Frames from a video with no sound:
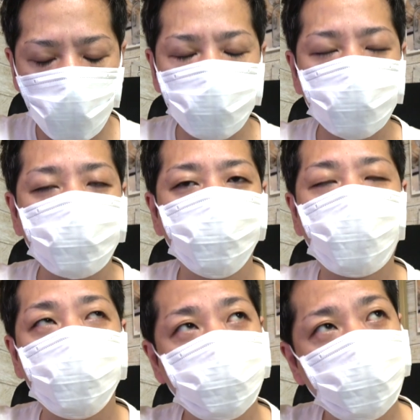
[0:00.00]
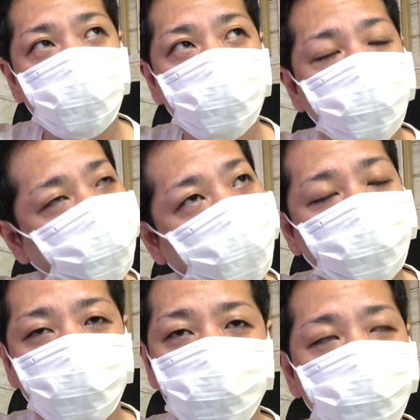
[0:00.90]
反撃の開始、うん、よくわか
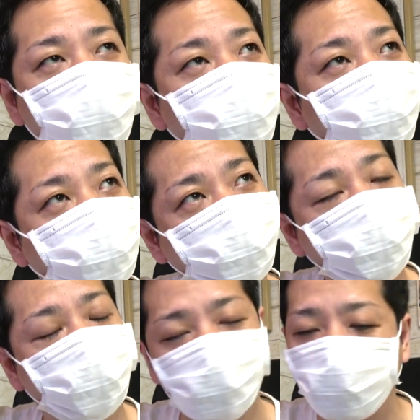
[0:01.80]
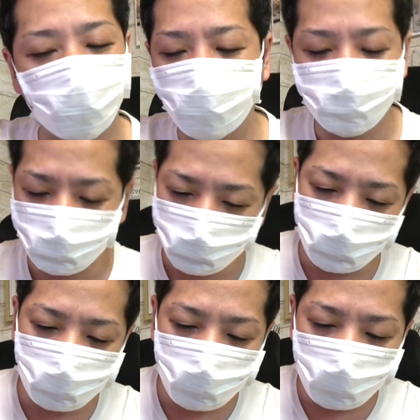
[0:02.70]
んない。進撃の巨人あ、わかんない。
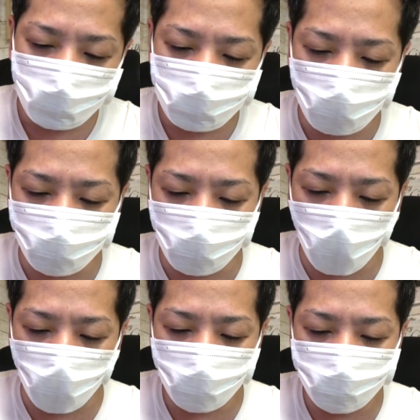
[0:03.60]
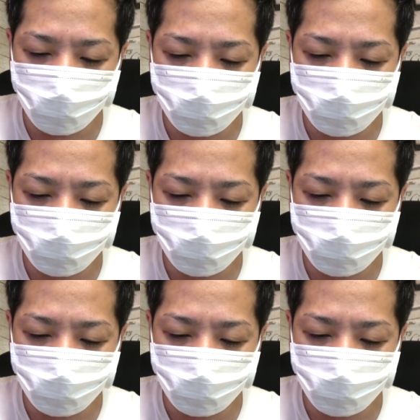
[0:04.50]
さあ、ここで、